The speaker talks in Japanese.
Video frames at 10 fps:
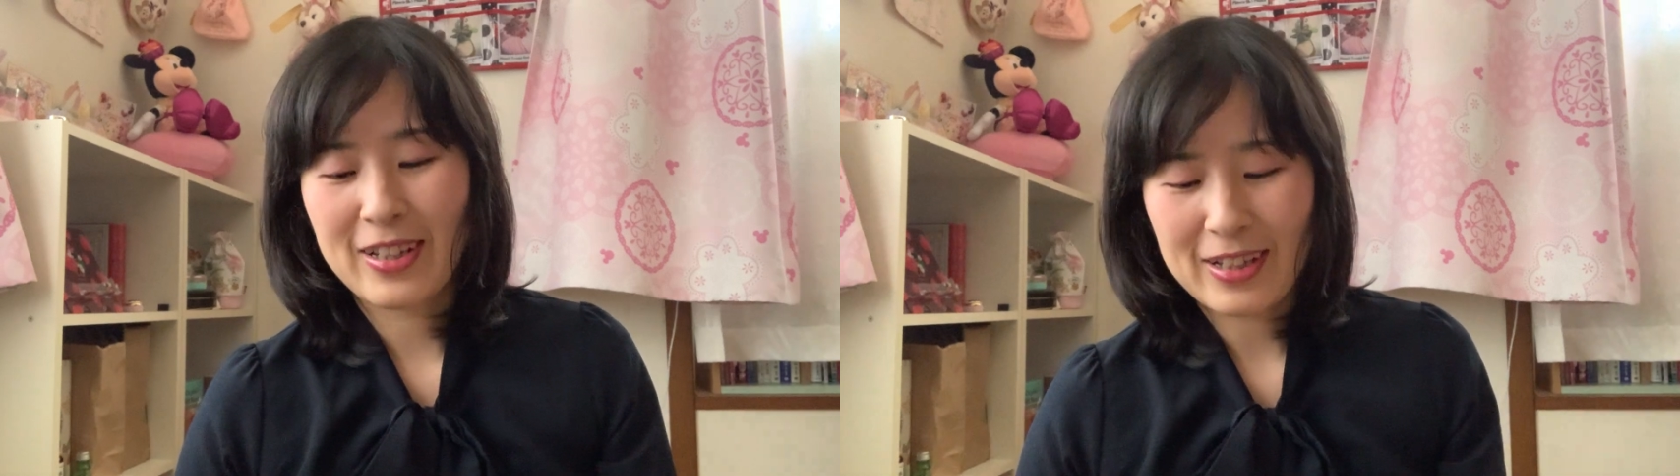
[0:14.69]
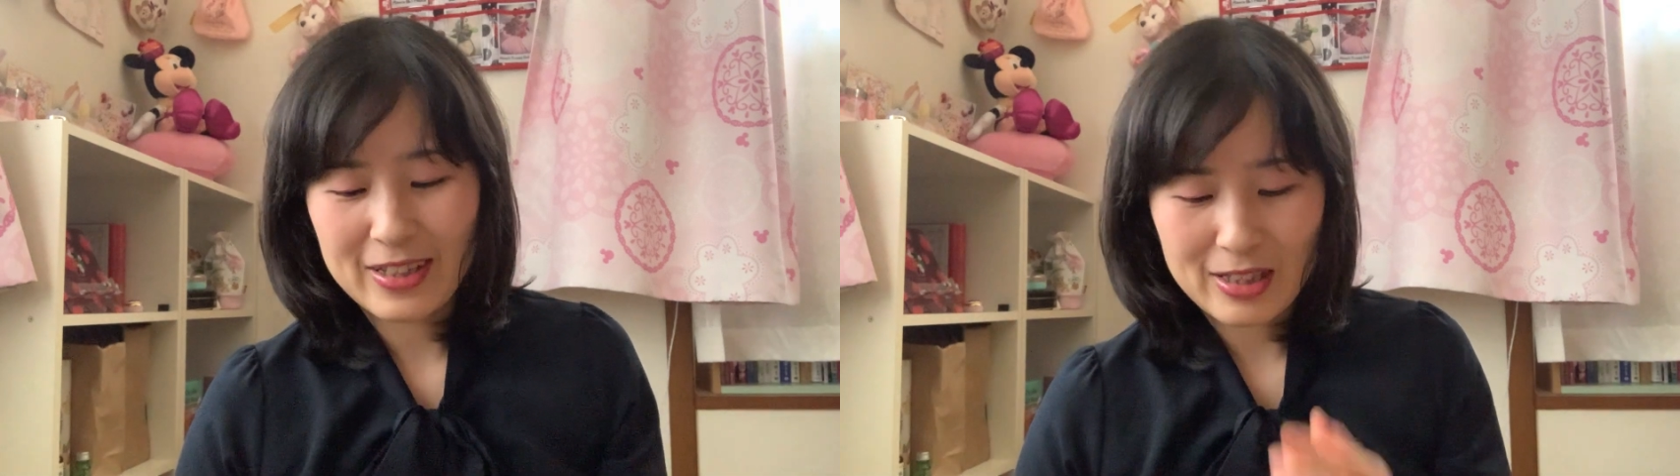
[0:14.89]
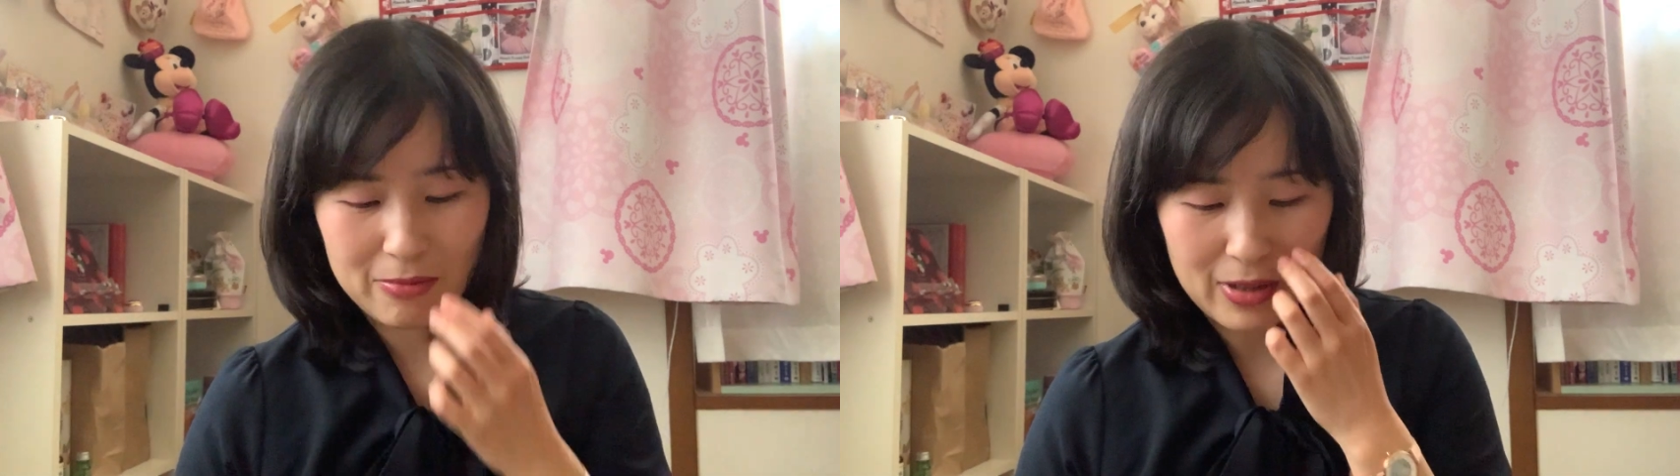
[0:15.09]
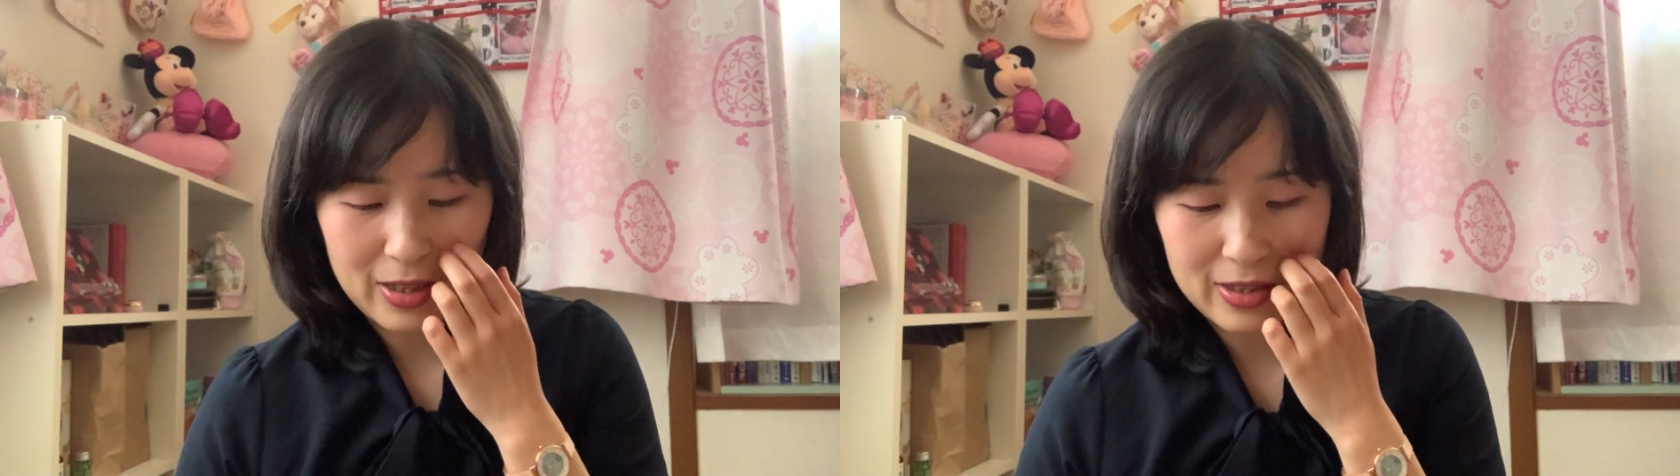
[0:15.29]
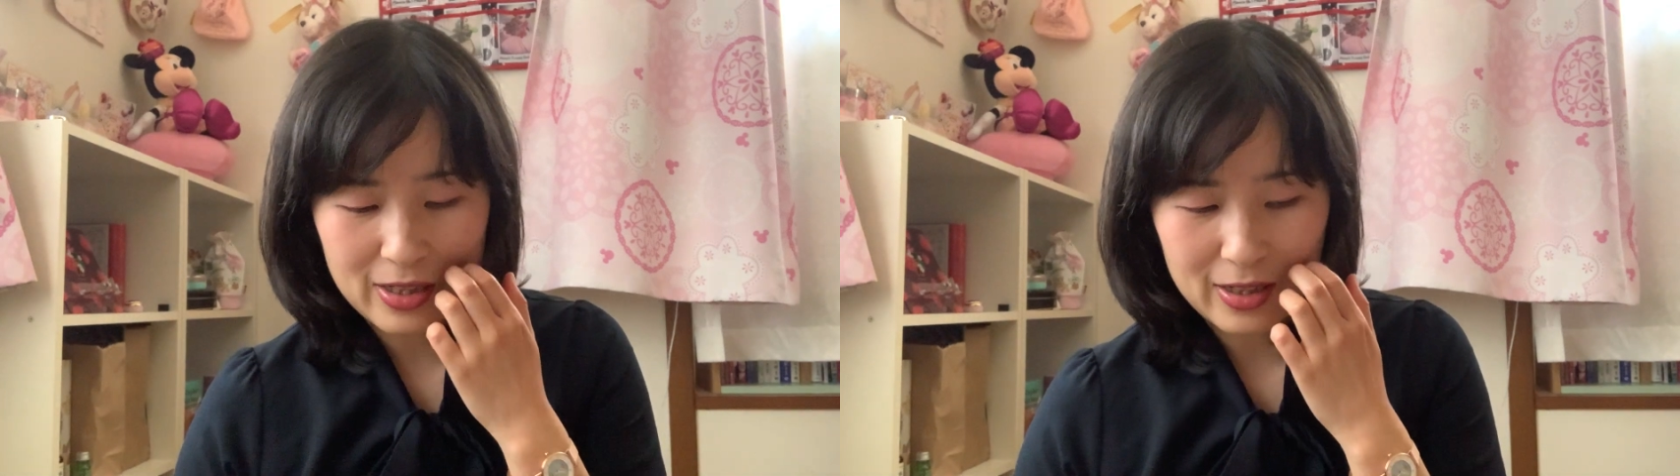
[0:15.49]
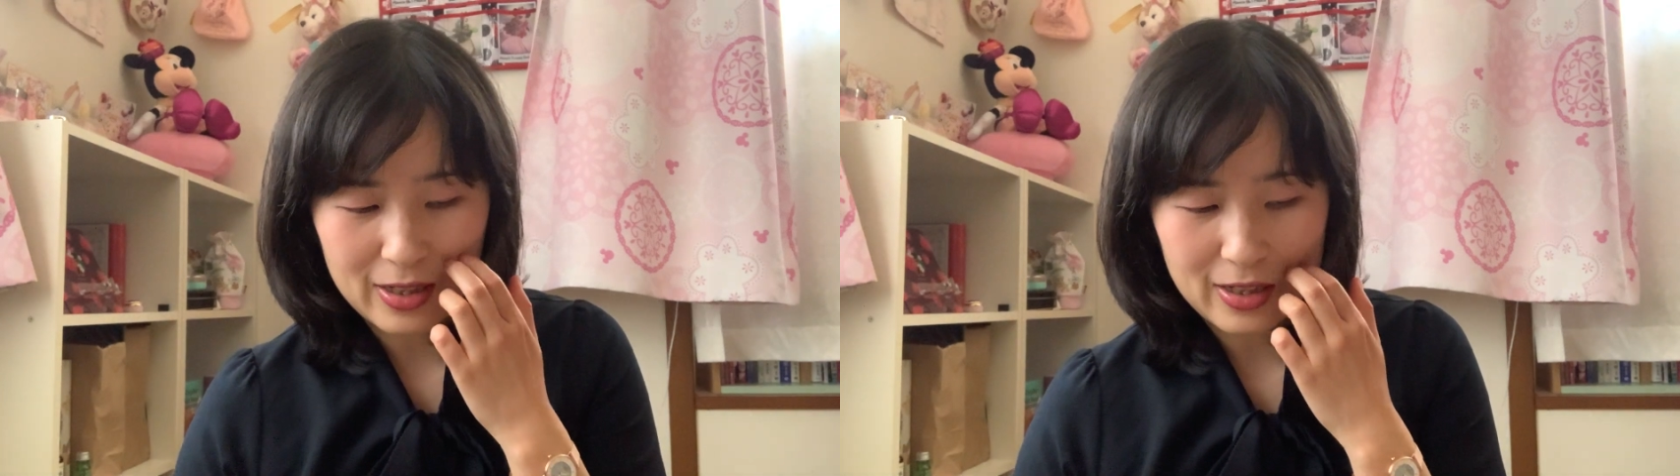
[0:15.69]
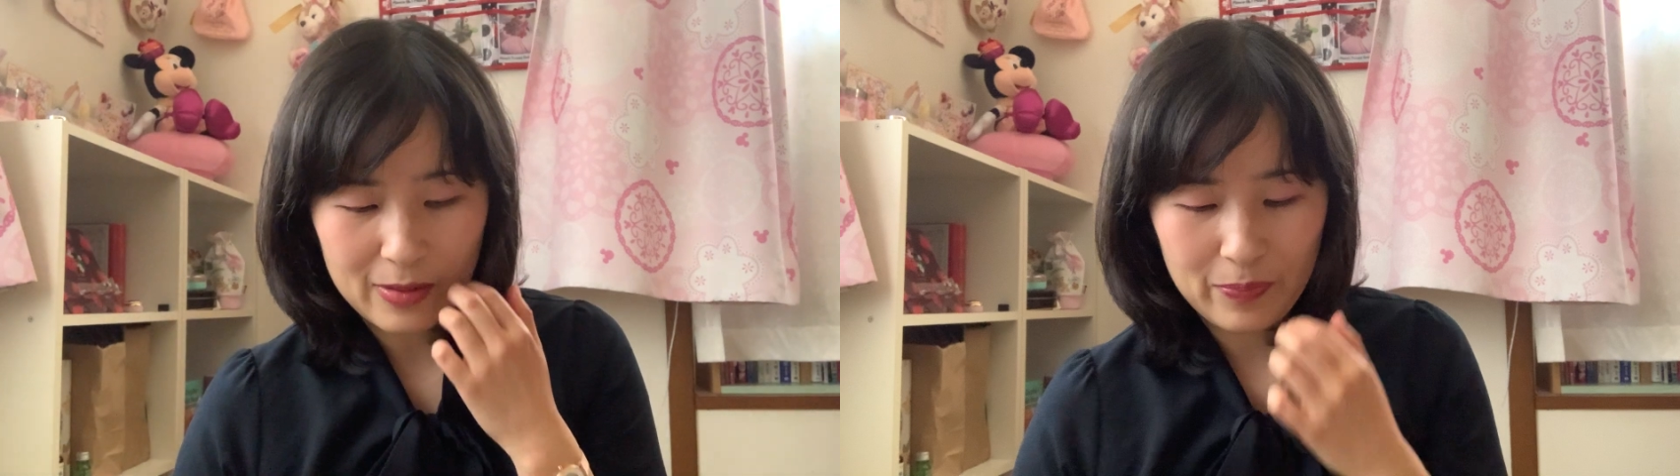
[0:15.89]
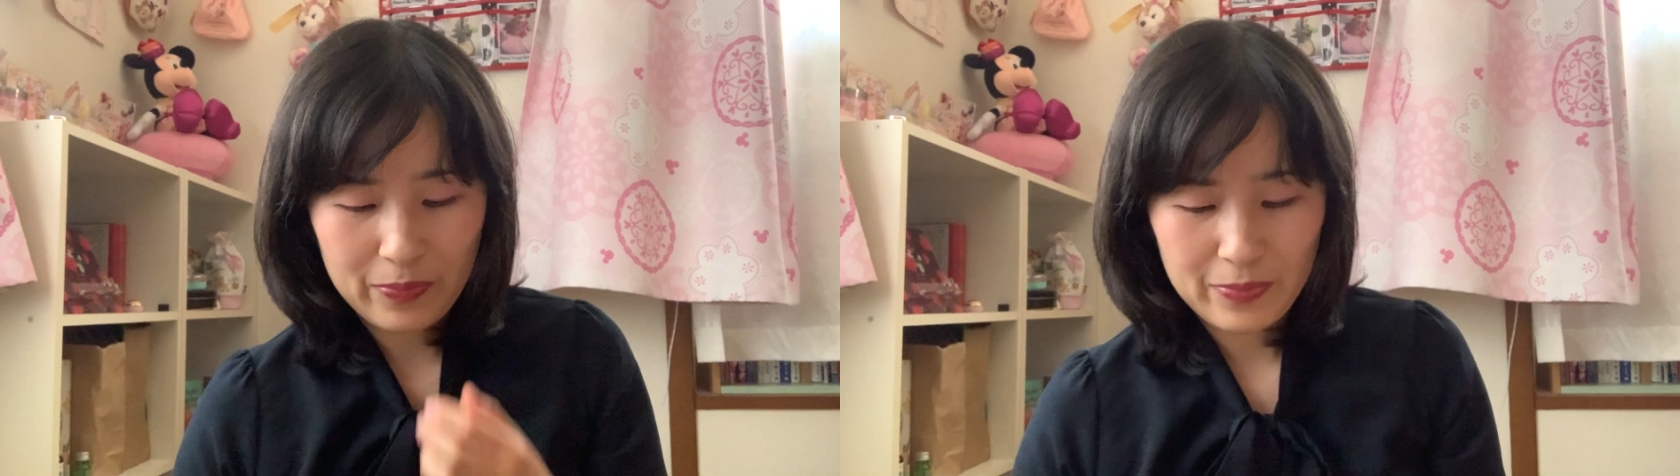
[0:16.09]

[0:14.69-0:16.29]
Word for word: が一番なんか